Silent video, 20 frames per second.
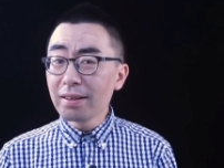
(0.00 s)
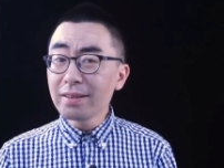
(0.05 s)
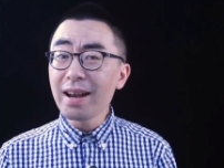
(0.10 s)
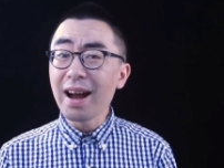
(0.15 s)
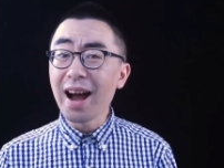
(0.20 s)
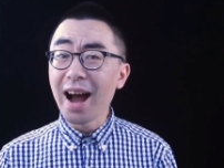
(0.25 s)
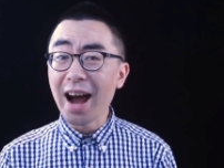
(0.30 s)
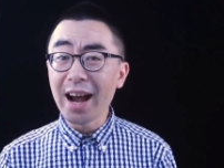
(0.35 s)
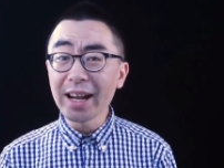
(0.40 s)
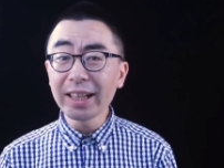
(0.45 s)
这
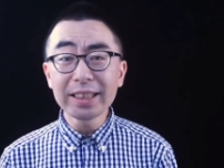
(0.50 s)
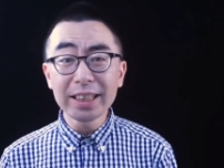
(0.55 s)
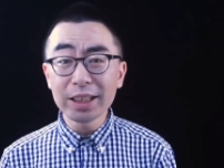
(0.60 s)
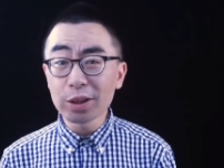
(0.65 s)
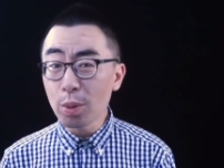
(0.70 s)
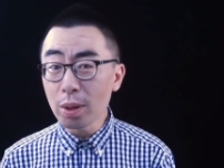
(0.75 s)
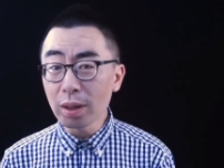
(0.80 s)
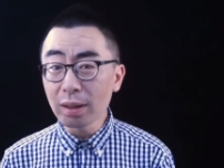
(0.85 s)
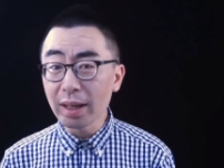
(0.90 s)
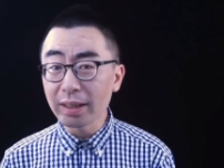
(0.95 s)
海底
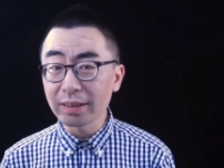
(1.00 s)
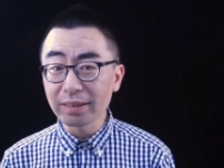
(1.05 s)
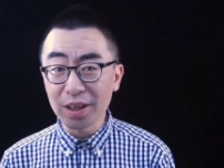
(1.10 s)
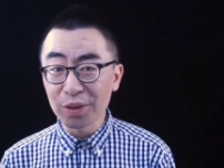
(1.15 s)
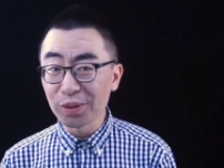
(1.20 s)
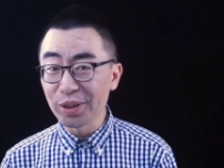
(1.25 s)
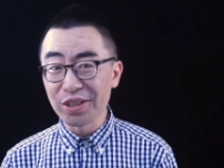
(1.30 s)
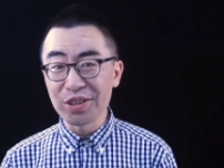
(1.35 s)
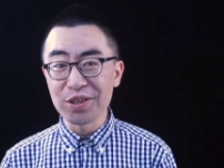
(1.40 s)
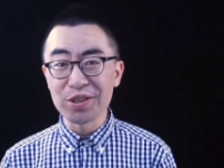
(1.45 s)
光缆
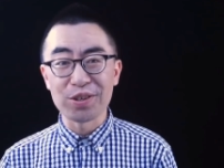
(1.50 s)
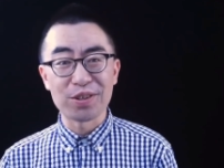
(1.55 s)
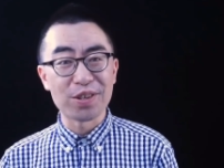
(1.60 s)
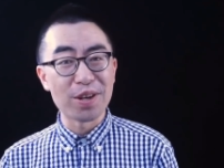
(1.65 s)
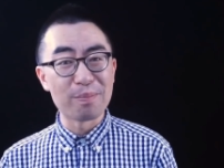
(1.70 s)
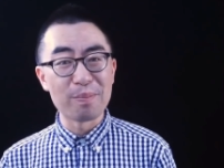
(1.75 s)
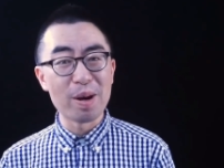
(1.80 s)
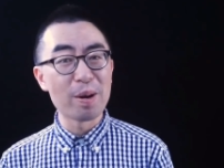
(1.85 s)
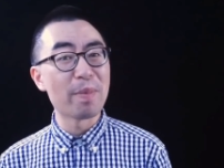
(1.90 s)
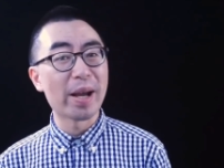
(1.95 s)
到底是
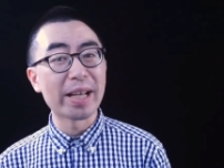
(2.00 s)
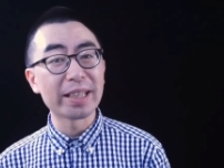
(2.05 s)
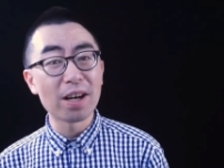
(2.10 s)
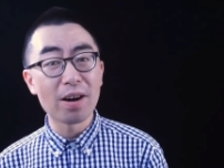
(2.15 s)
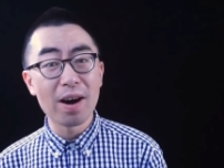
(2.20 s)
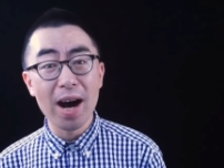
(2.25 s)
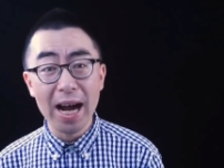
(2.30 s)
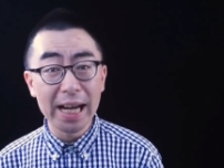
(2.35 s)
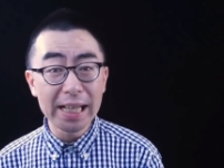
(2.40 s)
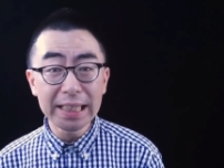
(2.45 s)
怎么埋到
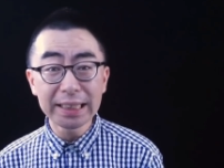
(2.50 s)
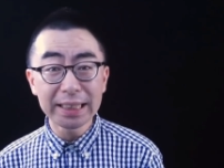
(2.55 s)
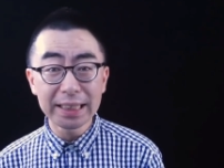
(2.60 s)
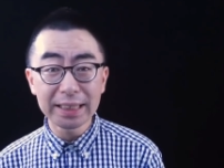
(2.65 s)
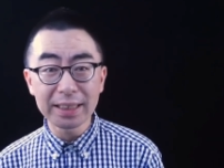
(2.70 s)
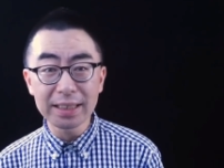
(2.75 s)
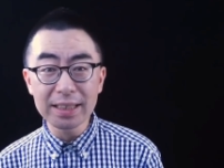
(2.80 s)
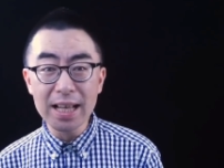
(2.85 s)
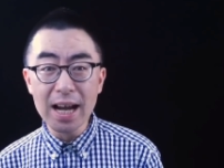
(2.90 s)
海底的